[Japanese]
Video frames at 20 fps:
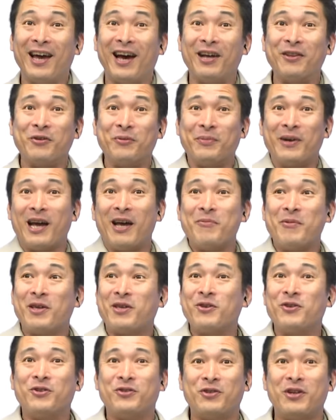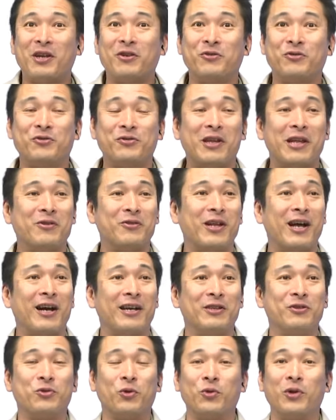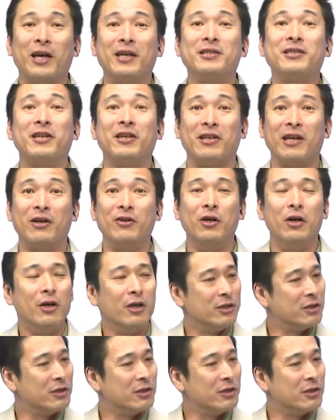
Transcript: あのバーベキューグリル船の中に備え付けてある